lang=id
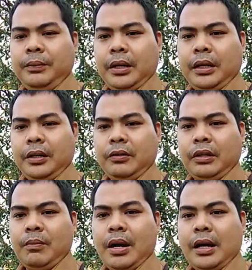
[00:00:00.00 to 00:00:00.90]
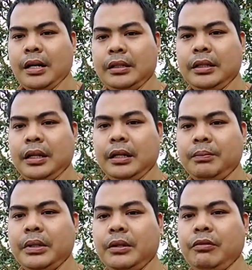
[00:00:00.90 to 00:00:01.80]
para korban yang
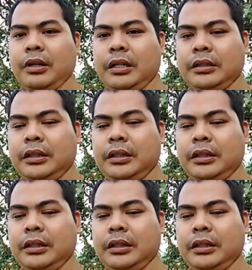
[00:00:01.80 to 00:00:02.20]
melakukan